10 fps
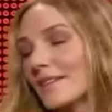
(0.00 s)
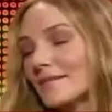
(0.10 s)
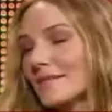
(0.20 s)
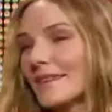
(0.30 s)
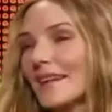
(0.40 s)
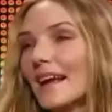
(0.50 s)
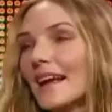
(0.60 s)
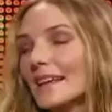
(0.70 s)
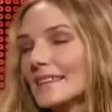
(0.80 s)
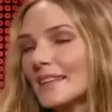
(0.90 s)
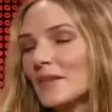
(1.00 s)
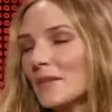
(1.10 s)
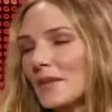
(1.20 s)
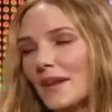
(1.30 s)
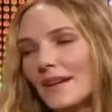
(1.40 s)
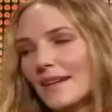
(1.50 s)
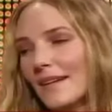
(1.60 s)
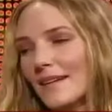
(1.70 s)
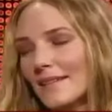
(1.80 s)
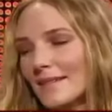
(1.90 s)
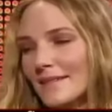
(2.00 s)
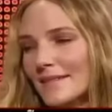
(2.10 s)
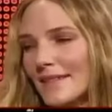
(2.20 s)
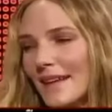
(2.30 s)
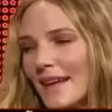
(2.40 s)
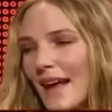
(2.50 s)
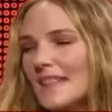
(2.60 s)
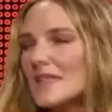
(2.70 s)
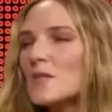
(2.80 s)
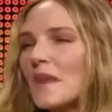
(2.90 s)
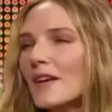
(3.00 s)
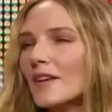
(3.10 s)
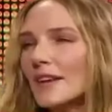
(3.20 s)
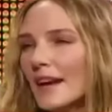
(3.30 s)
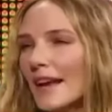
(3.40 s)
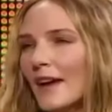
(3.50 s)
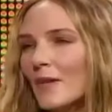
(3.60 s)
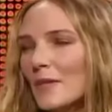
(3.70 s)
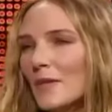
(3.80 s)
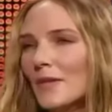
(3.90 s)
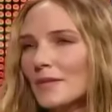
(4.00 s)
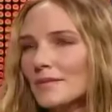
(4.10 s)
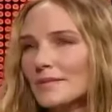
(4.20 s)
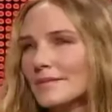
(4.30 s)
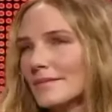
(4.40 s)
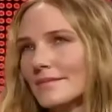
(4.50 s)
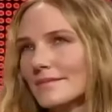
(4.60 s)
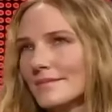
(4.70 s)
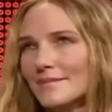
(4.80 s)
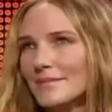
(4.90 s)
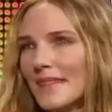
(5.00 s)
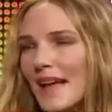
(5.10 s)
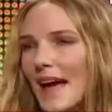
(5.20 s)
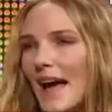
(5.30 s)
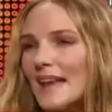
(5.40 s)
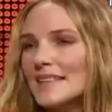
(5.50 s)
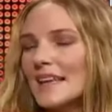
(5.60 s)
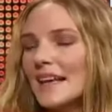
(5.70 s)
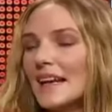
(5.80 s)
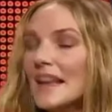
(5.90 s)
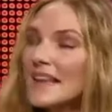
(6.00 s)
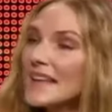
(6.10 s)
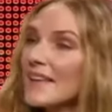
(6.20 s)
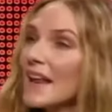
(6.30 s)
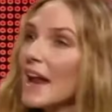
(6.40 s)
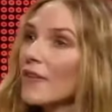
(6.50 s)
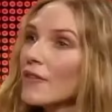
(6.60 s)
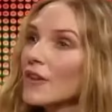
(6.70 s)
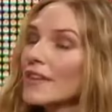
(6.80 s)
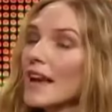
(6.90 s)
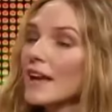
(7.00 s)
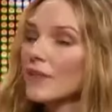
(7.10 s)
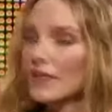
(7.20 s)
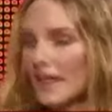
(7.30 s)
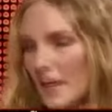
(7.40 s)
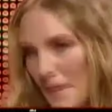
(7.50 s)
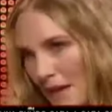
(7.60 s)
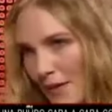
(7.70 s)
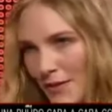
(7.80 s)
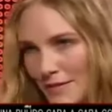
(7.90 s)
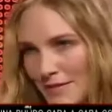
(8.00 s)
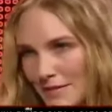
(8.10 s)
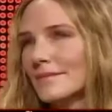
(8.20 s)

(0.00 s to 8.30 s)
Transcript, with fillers: bueno, le encanta como al, al, ser humano en realidad, como hacer leña del árbol, del árbol derramado.